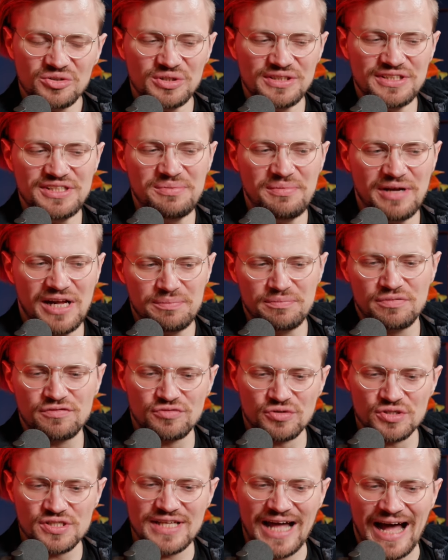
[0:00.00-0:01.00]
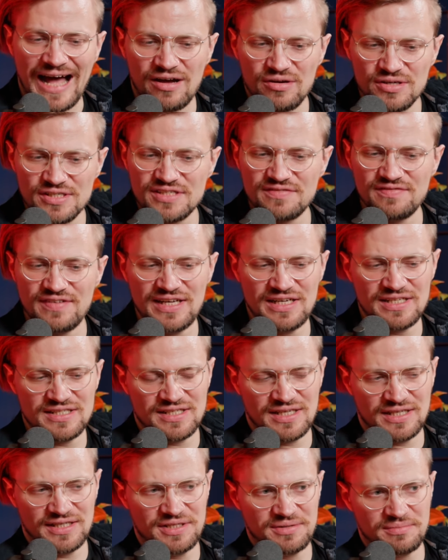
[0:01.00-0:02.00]
oder die ich mir halt bewusst auswähle,
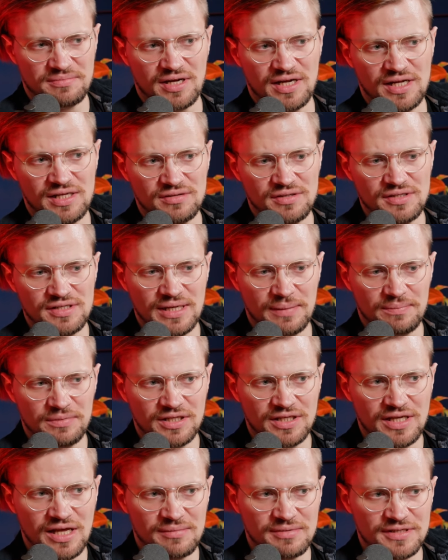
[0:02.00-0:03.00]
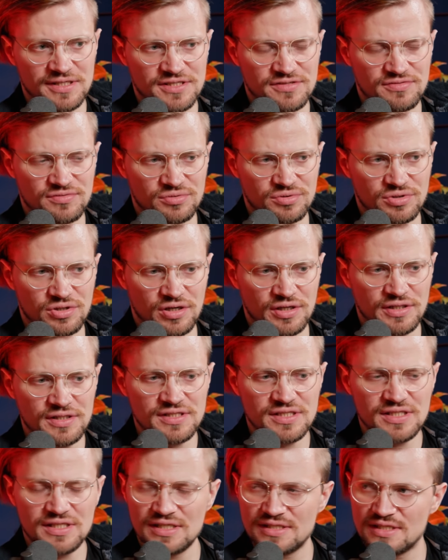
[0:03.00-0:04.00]
sage ich mal. Und ich habe dann aber
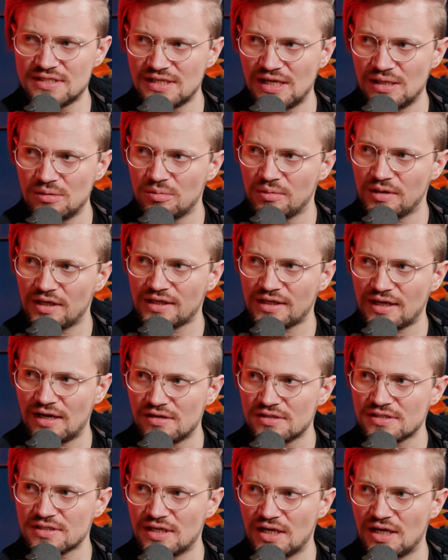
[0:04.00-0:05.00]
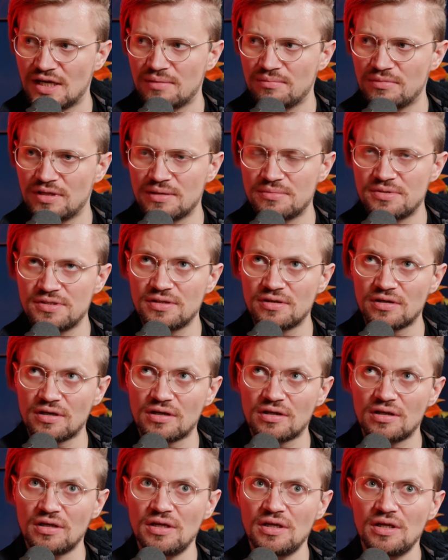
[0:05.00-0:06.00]
2019, als das Album gerade rauskam, da habe ich
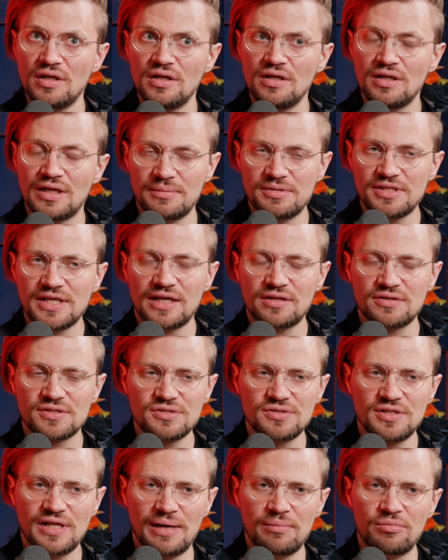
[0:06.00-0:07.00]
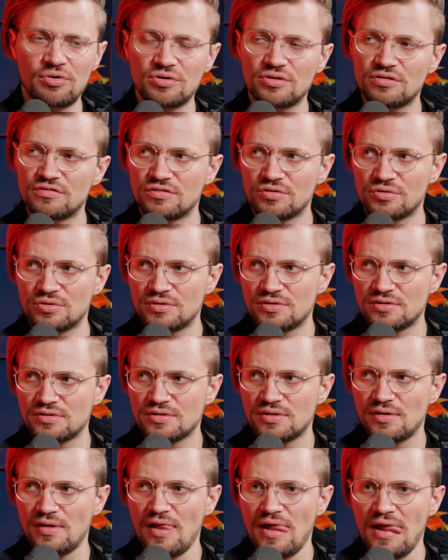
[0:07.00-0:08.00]
noch, da habe ich gerade noch so in Hamburg
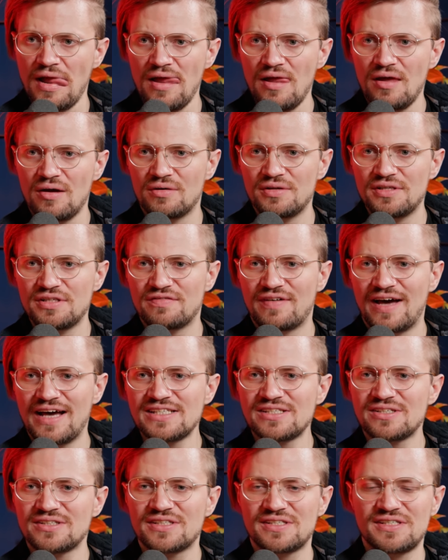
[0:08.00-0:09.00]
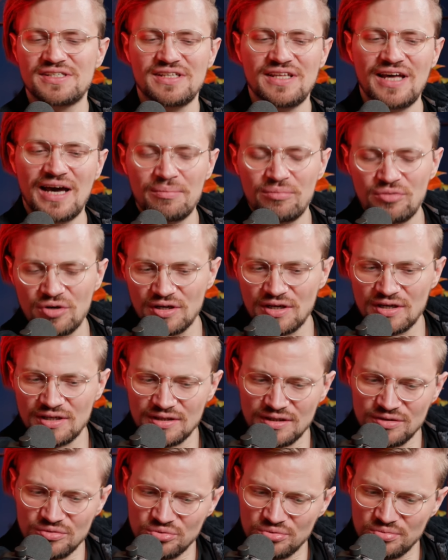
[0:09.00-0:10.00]
gewohnt. Und ich weiß noch, dass ich in der
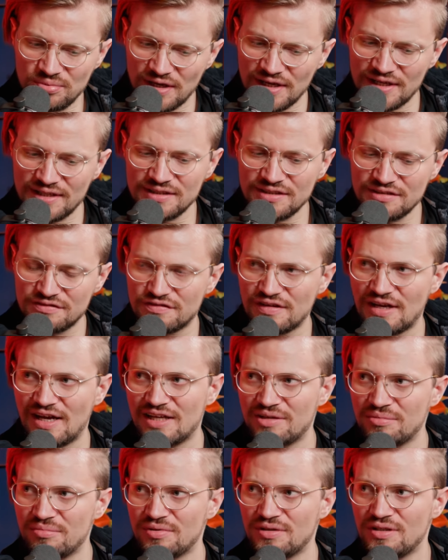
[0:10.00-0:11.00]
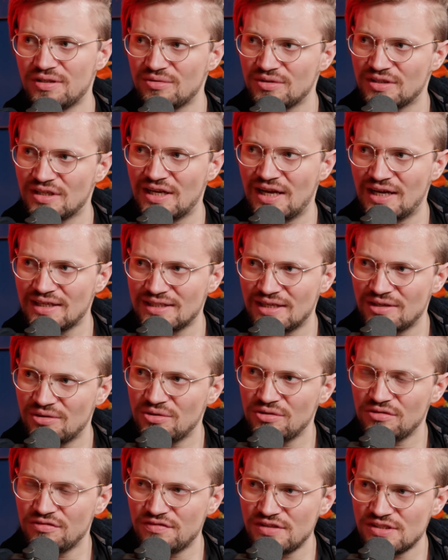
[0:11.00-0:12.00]
Hamburger U-Bahn gefahren bin und dann lag da
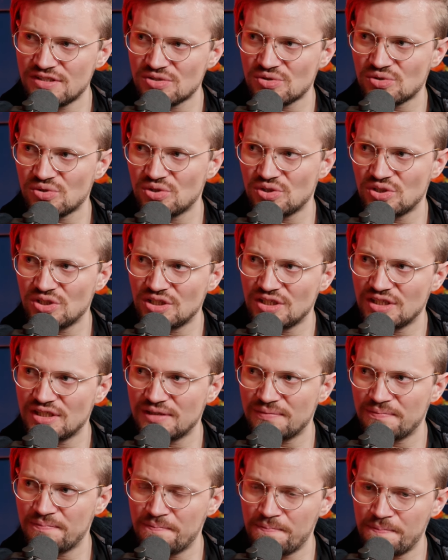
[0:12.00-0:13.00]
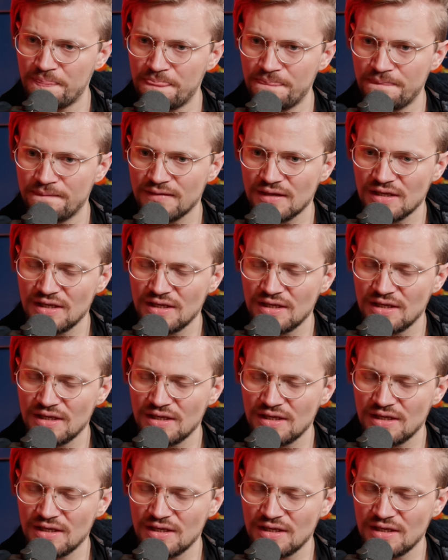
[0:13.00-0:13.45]
irgendwie so ein, ähm,